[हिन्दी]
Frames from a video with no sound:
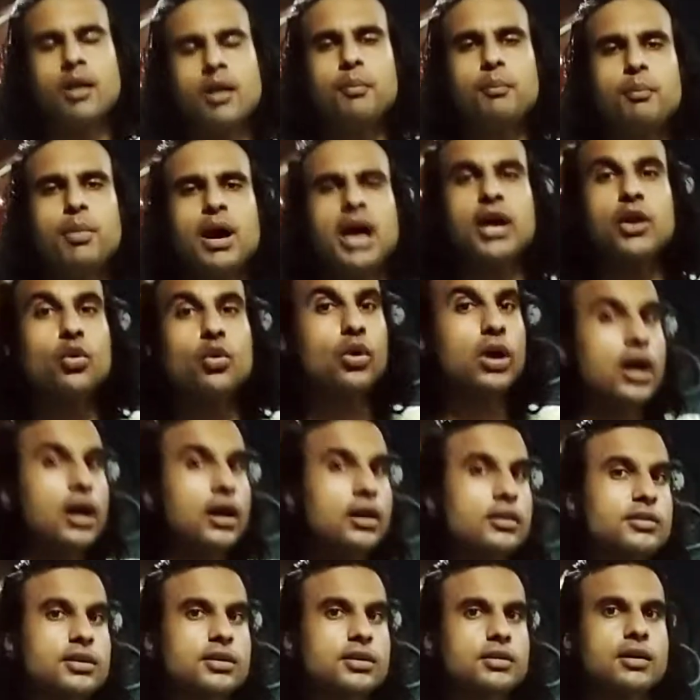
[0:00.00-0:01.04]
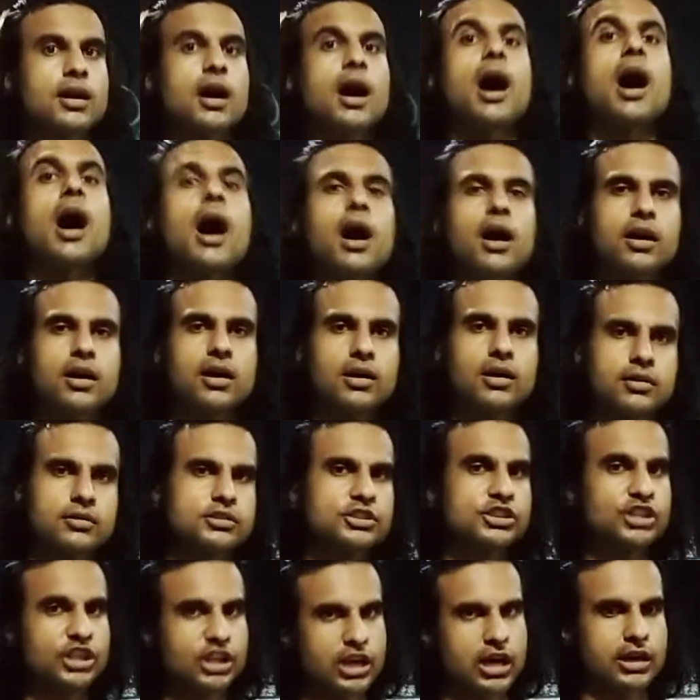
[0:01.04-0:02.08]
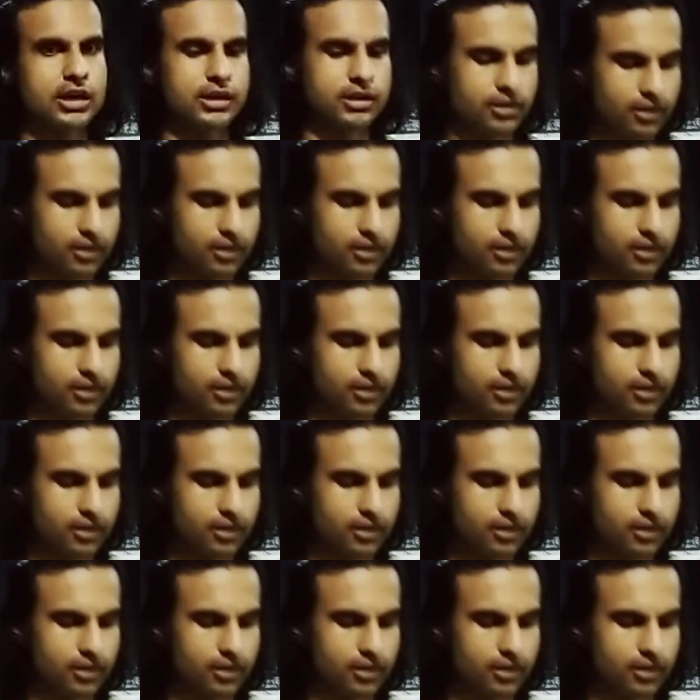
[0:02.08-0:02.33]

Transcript: पायरो का अर्थ आग चिंगारी